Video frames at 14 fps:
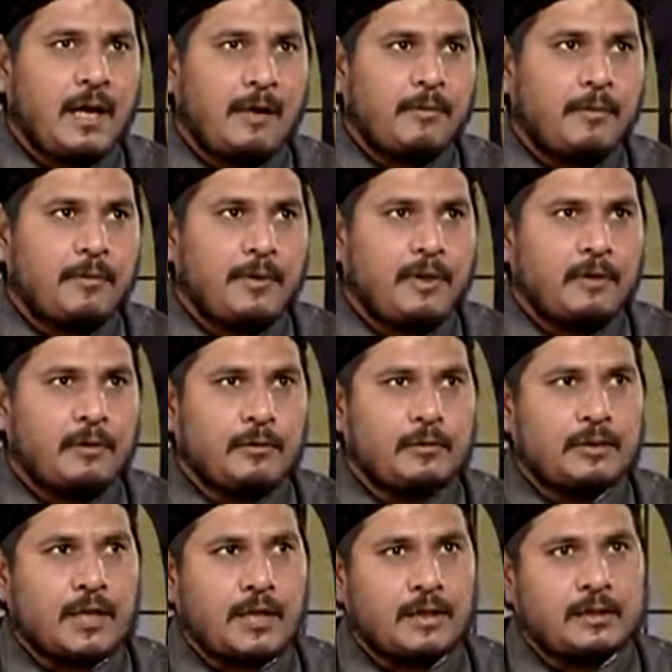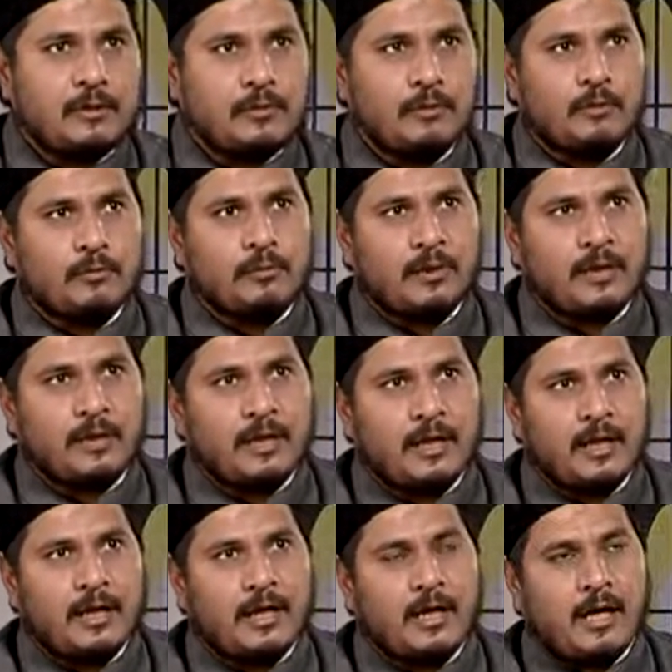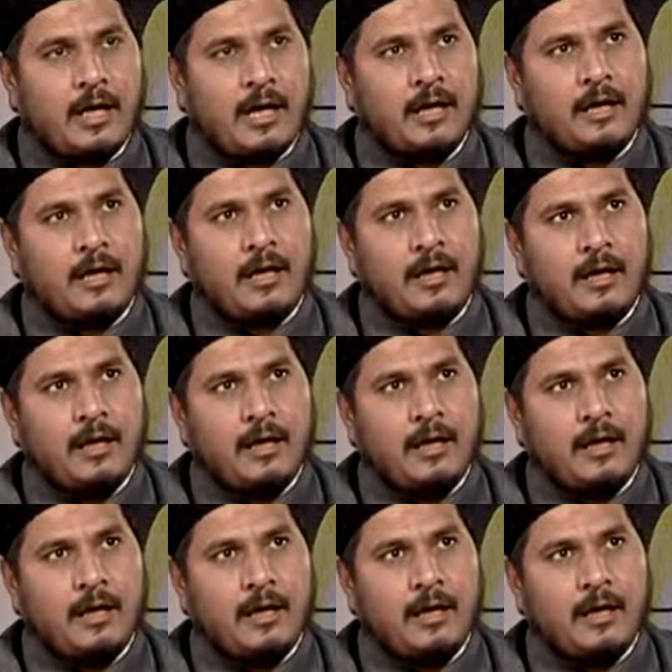आप अपने हिंदुस्तान की हुकूमत के एक आला